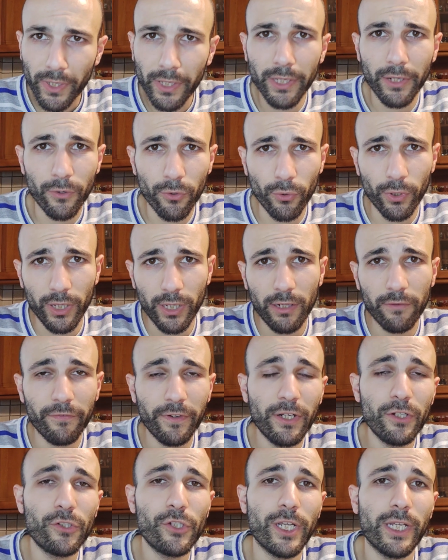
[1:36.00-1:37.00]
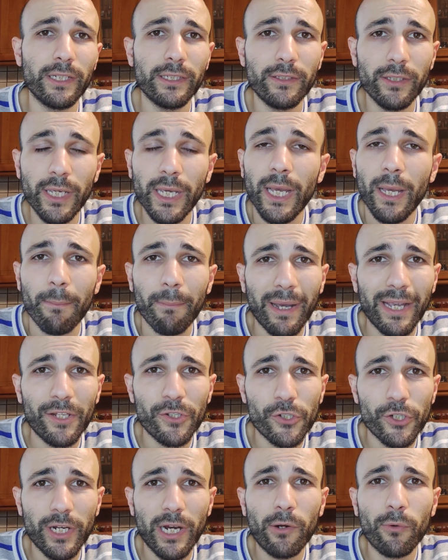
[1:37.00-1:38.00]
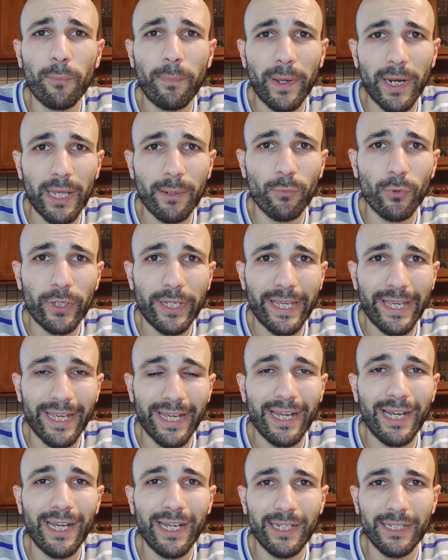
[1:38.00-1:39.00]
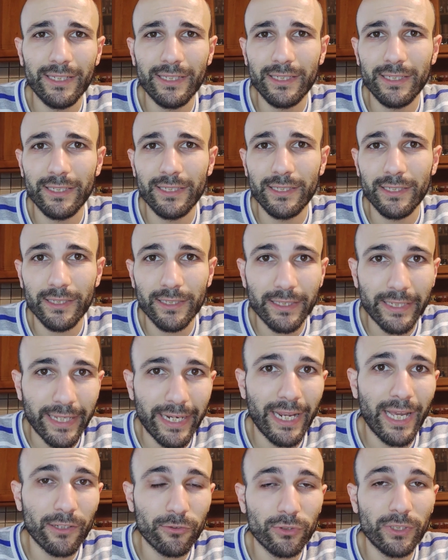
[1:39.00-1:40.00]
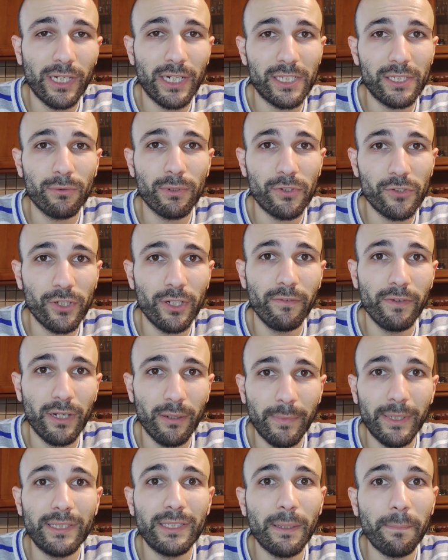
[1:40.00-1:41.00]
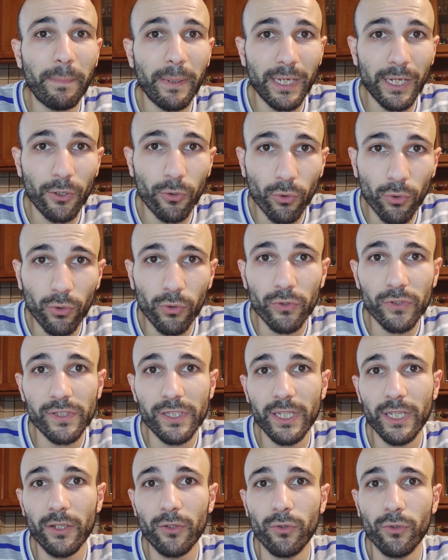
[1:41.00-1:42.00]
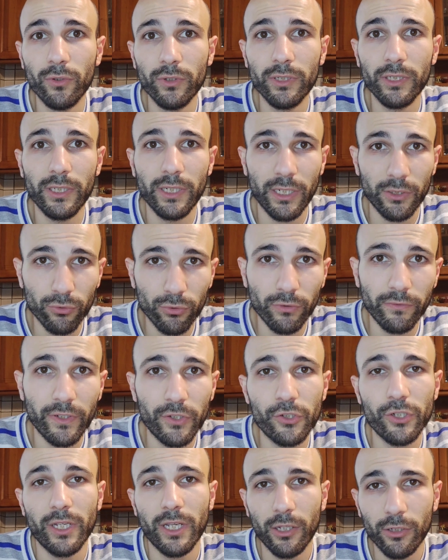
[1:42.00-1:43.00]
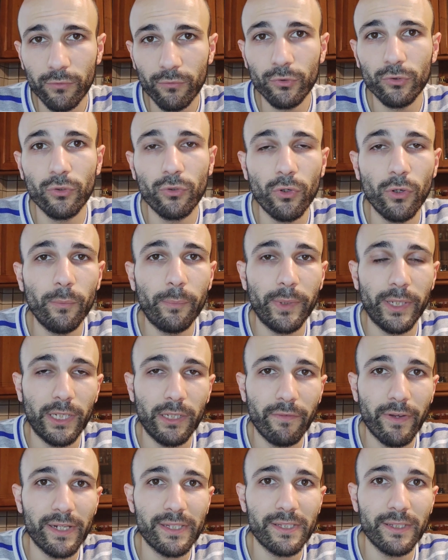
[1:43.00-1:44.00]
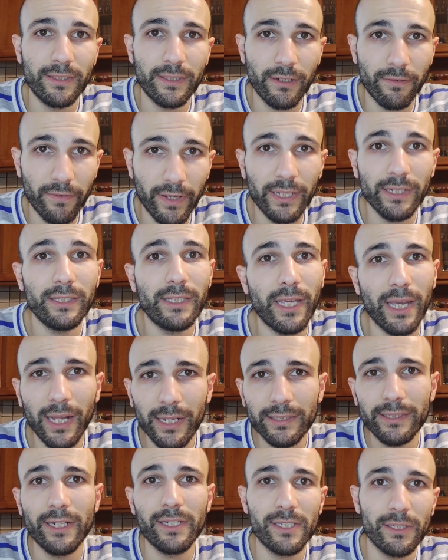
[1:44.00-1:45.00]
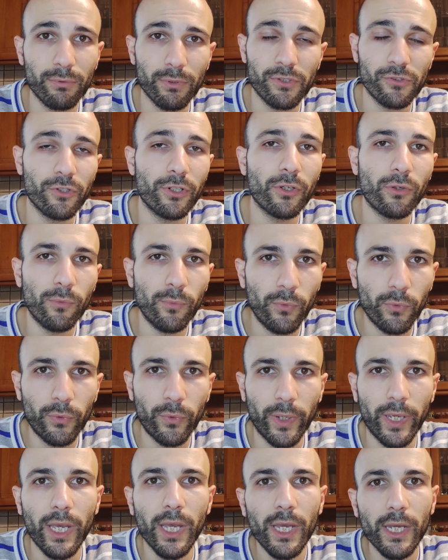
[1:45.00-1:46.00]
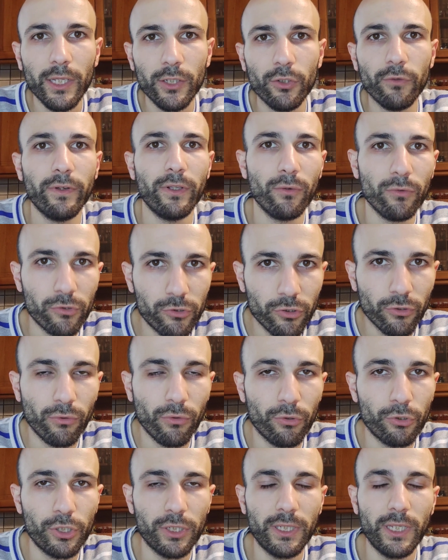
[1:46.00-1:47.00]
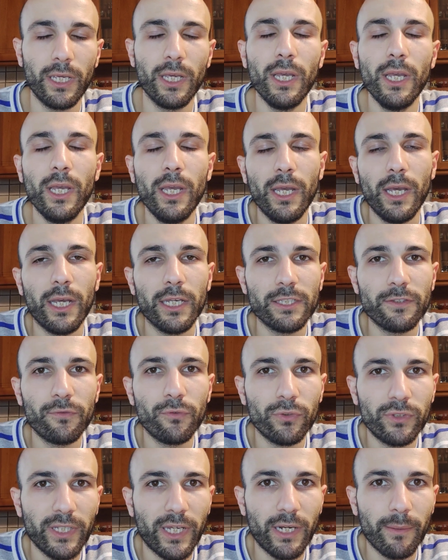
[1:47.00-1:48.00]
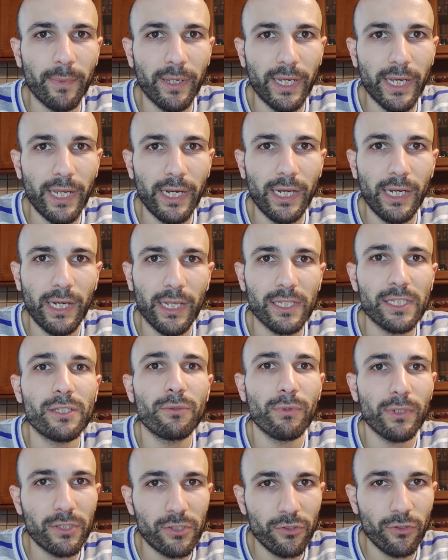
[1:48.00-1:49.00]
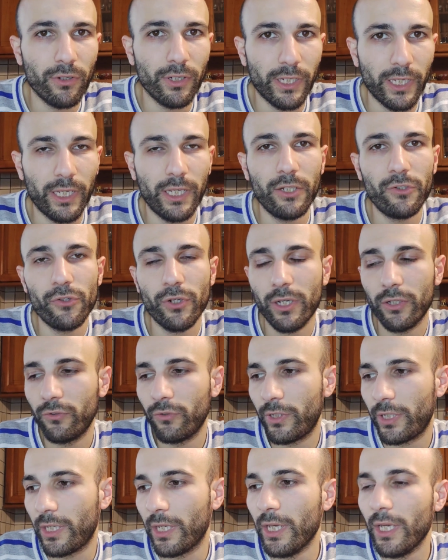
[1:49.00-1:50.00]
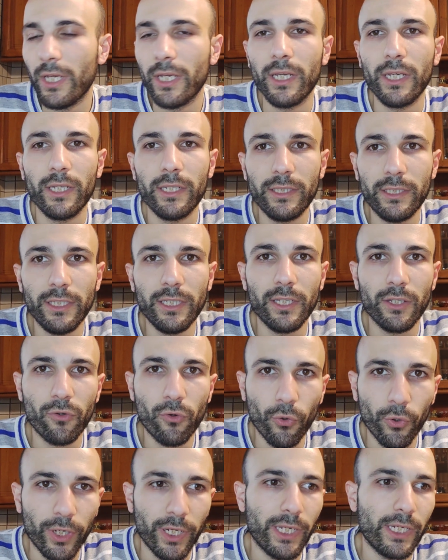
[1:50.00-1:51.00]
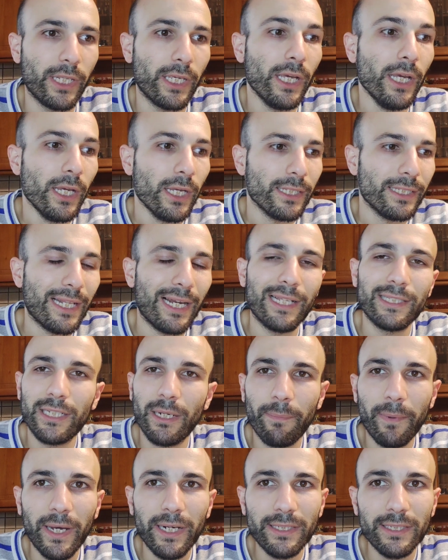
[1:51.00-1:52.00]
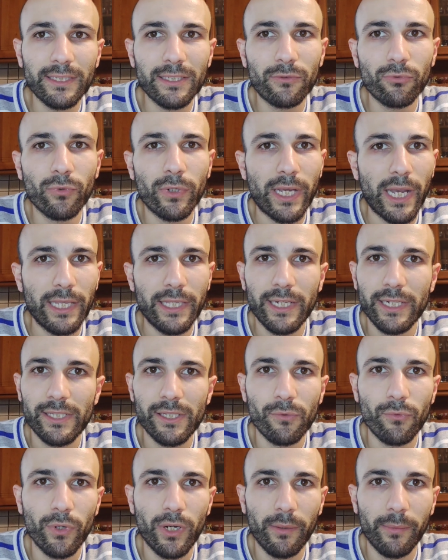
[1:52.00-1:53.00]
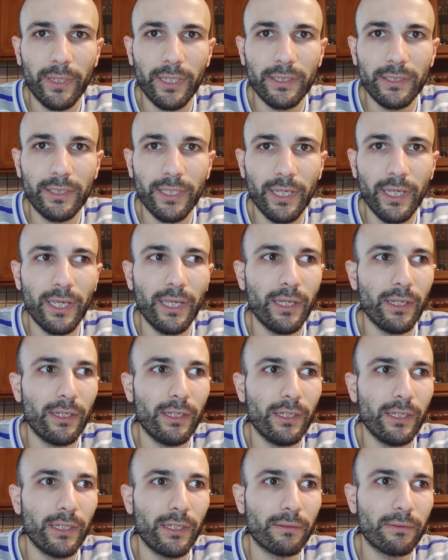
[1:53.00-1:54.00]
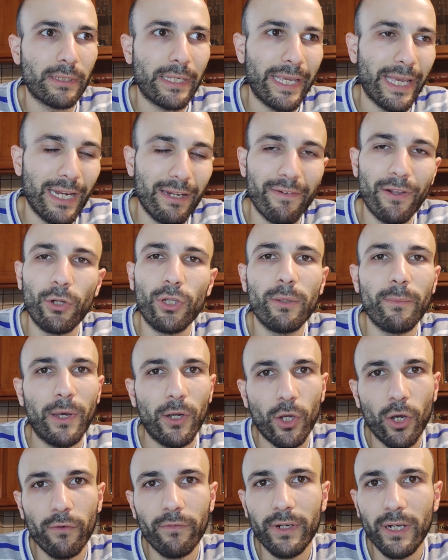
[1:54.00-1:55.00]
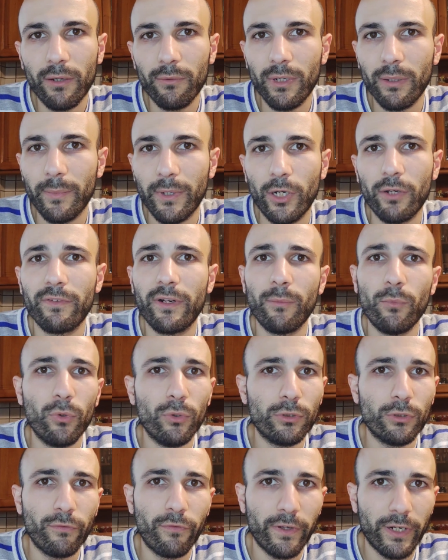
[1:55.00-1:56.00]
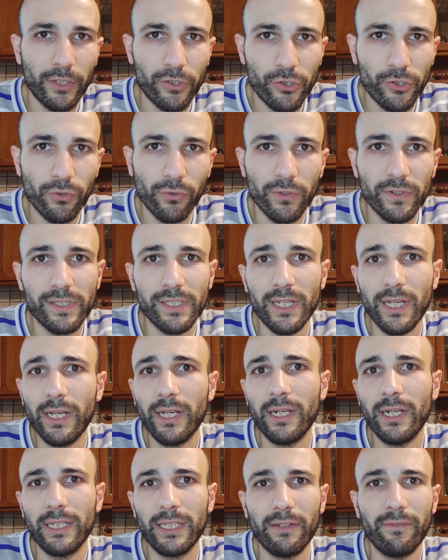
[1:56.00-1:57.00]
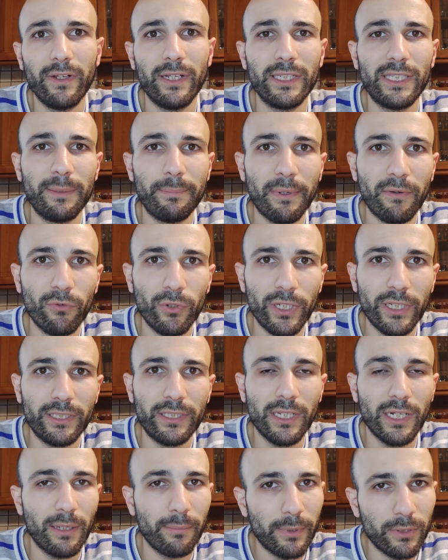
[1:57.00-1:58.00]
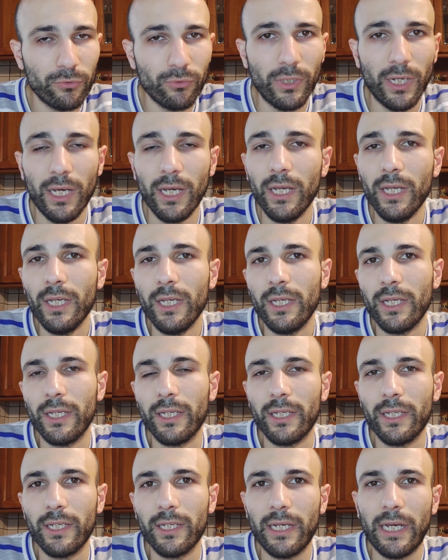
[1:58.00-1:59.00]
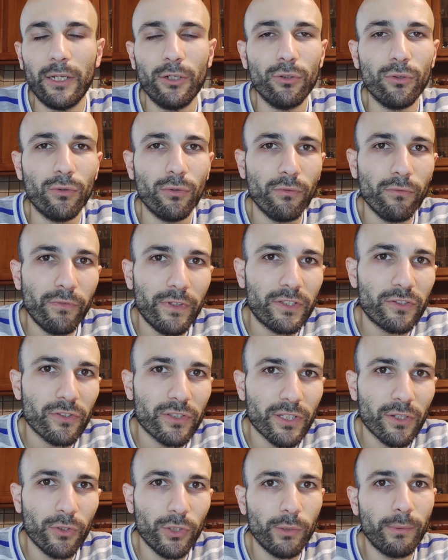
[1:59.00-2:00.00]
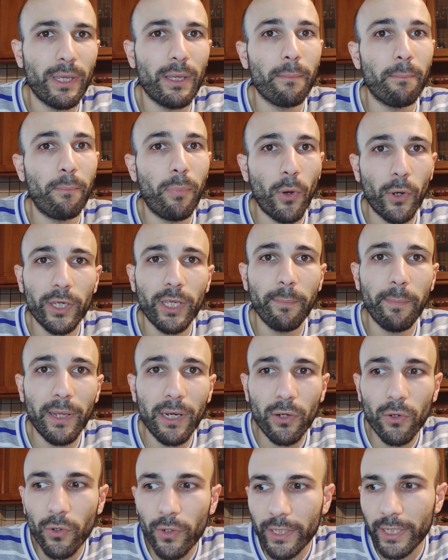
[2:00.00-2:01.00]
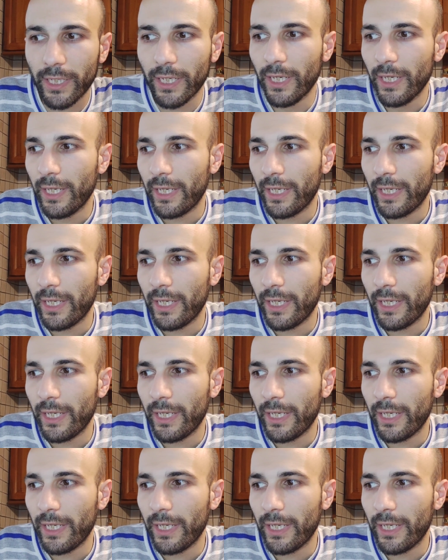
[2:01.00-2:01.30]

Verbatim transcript: errori nel frangente, ma in generale un Palermo che ha eh, creato delle situazioni veramente pericolose con Radunovic che ha dovuto compiere diversi interventi e altre situazioni comunque dove non sono riusciti a sfruttare magari la situazione i giocatori eh, di Corini. Dall'altra parte è stato un Cagliari sicuramente eh, che a livello di manovra, una manovra molto faraginosa, là davanti Pavoletti e la Padura eh, hanno visto secondo me pochi palloni